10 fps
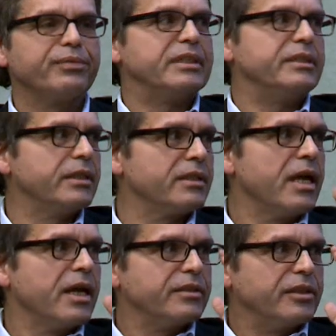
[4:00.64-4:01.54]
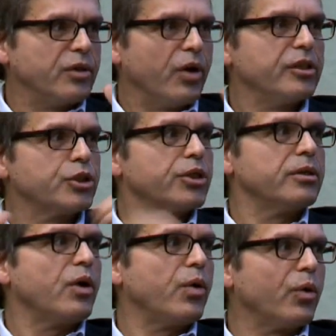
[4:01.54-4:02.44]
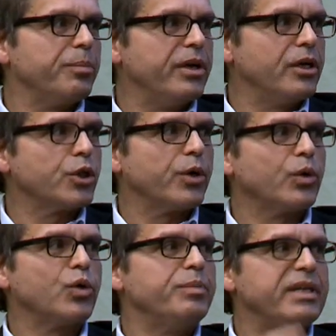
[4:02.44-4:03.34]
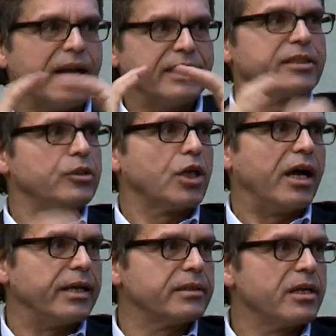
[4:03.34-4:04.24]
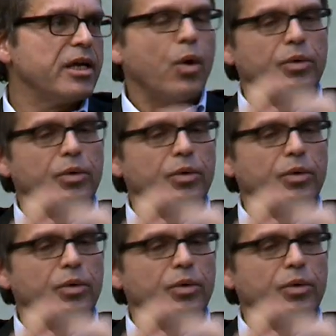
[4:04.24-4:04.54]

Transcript: profitiert die deutsche, europäische Ökonomie ganz entscheidend.